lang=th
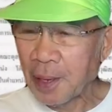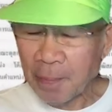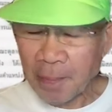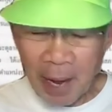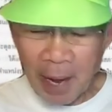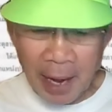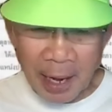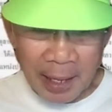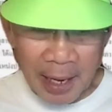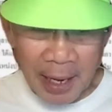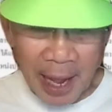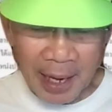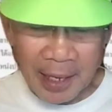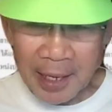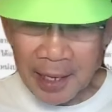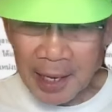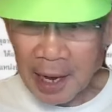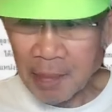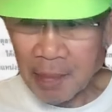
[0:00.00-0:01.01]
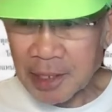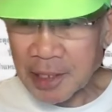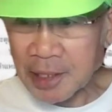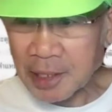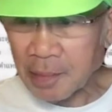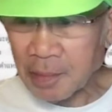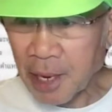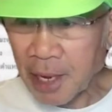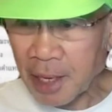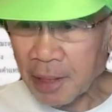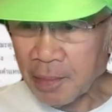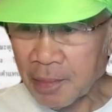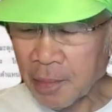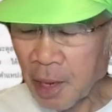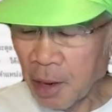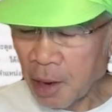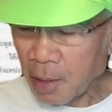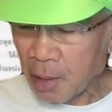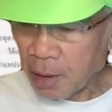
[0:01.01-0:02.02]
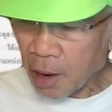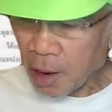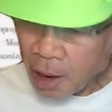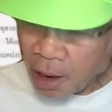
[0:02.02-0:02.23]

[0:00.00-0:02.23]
เป็นหลักในการประชาสัมพันธ์ พอ